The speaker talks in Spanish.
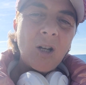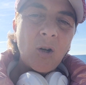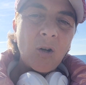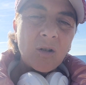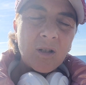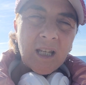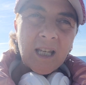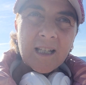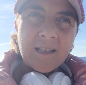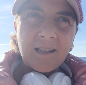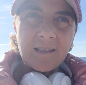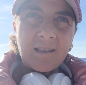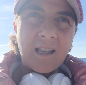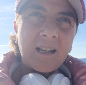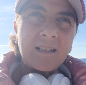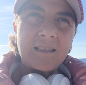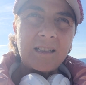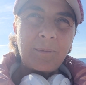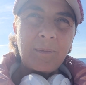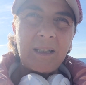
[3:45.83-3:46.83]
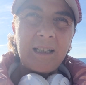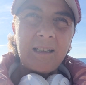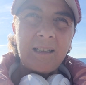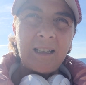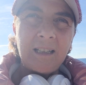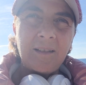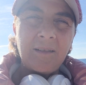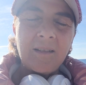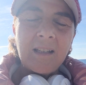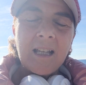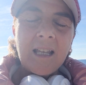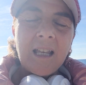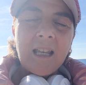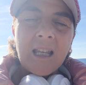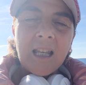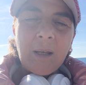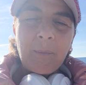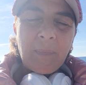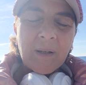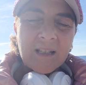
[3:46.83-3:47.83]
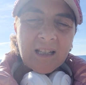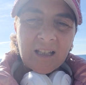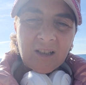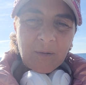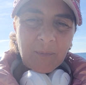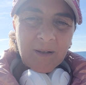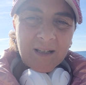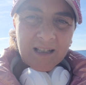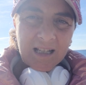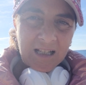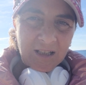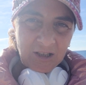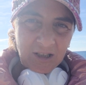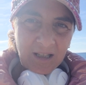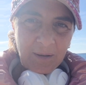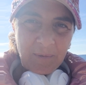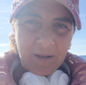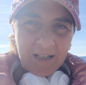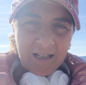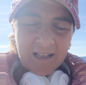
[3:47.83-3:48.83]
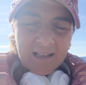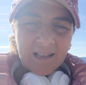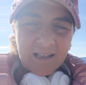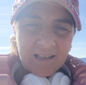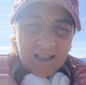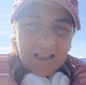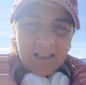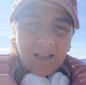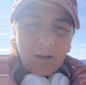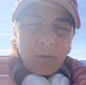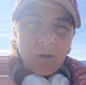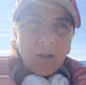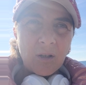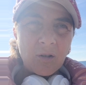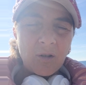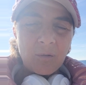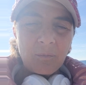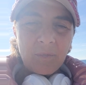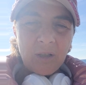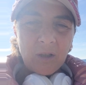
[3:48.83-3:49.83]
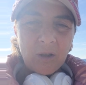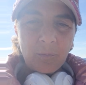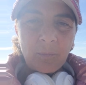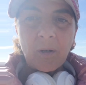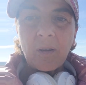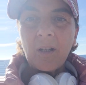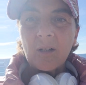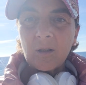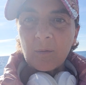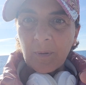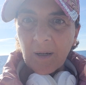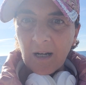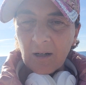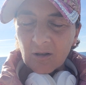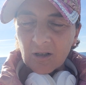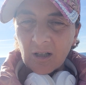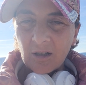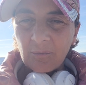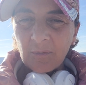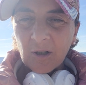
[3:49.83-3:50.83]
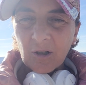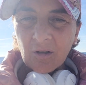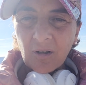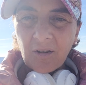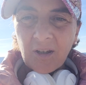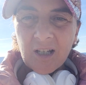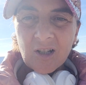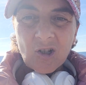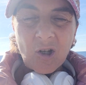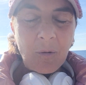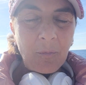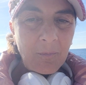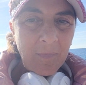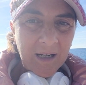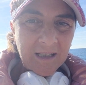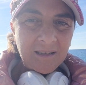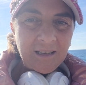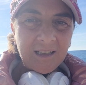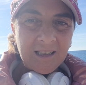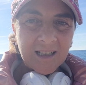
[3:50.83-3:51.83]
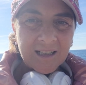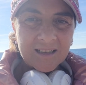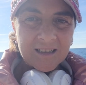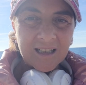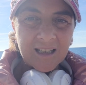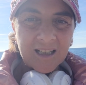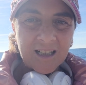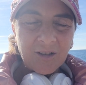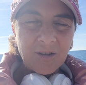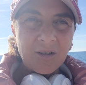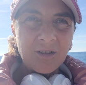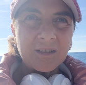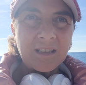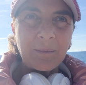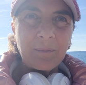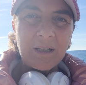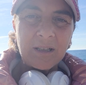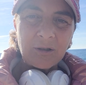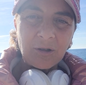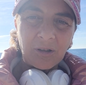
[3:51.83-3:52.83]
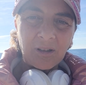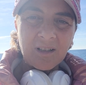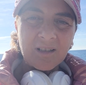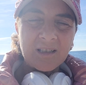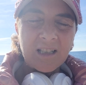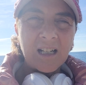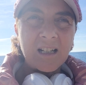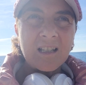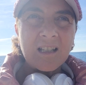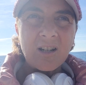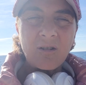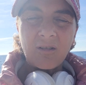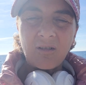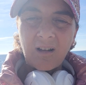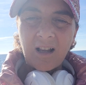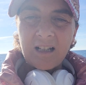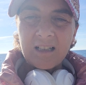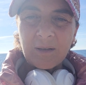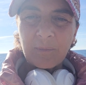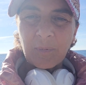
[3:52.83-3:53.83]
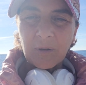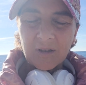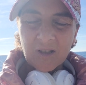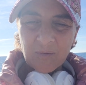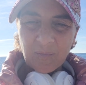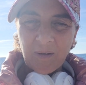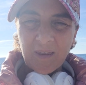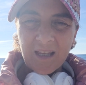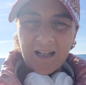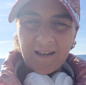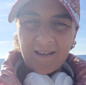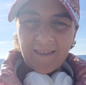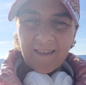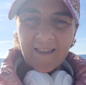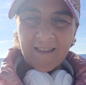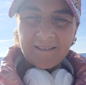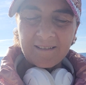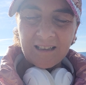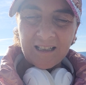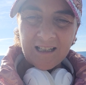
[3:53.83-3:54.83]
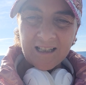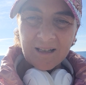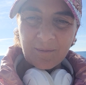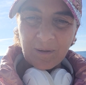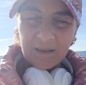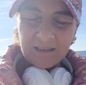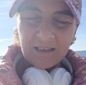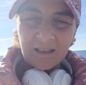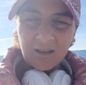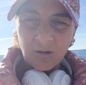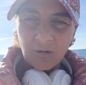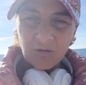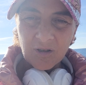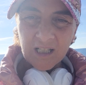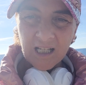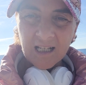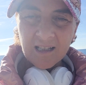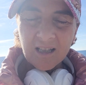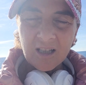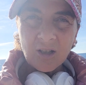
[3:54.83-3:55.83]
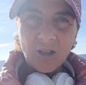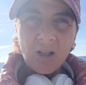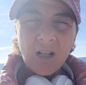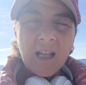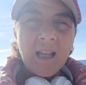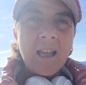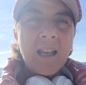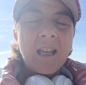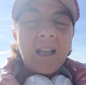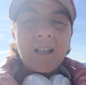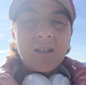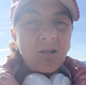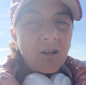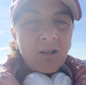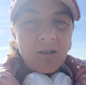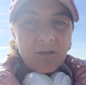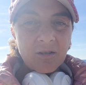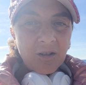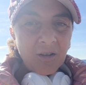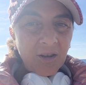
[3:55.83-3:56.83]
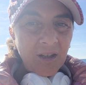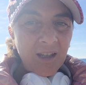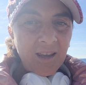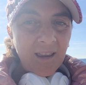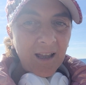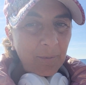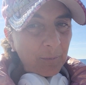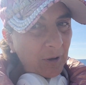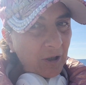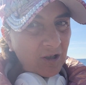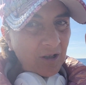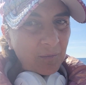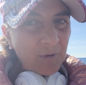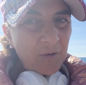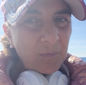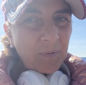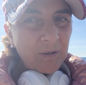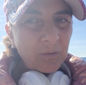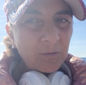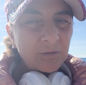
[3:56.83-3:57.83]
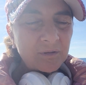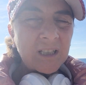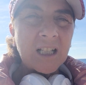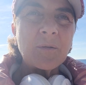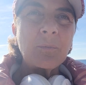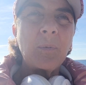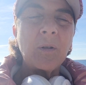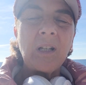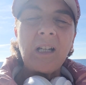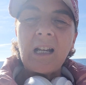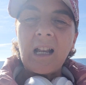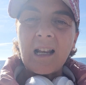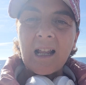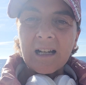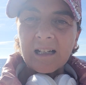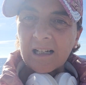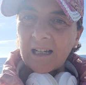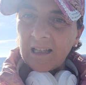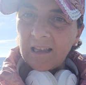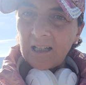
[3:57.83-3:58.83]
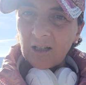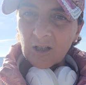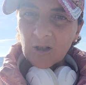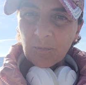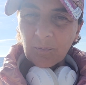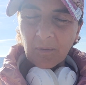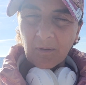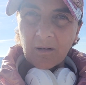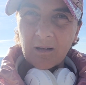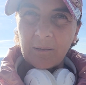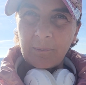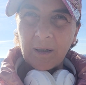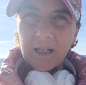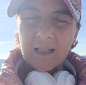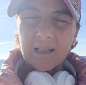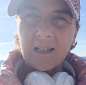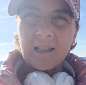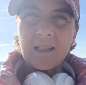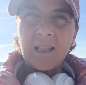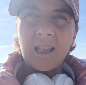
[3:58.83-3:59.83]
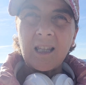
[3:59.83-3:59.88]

¿O qué es exactamente? Y pensando, pensando, ya me dirás si estás de acuerdo conmigo. Por cierto, para los que no me conocéis, soy Maite Yarterrego, también Torres Terry, psicóloga del deporte especializada en tenis y mental coach de éxito. Y soy conocida, por eso mis preguntas, por ir a la raíz de los problemas, es